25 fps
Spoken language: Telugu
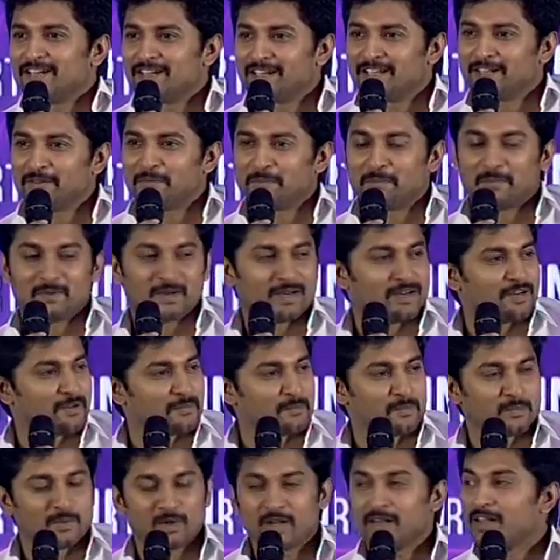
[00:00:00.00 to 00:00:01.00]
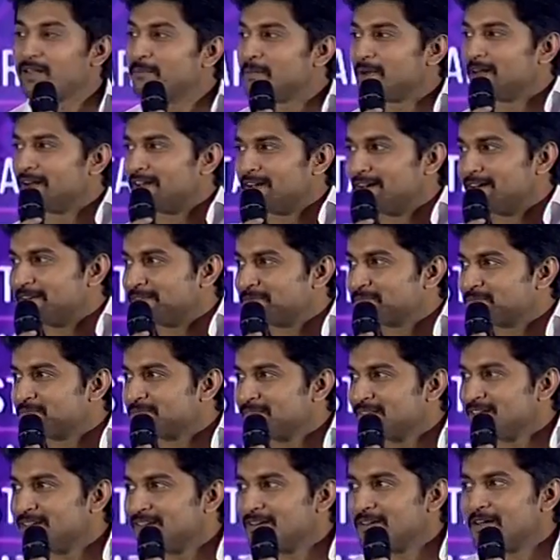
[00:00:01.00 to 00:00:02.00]
నేను మొన్నే మన
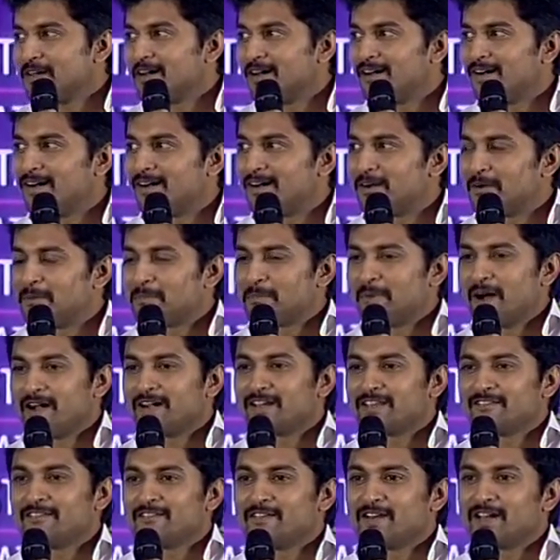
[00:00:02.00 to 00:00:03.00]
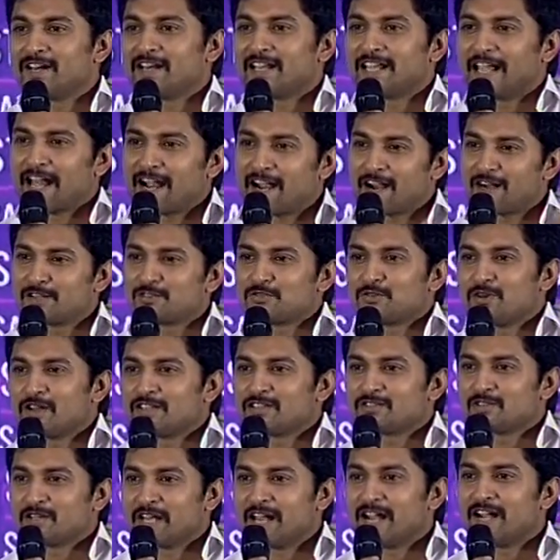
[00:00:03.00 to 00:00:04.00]
మా టీవీ వారిని ఎక్కడ చూడొచ్చు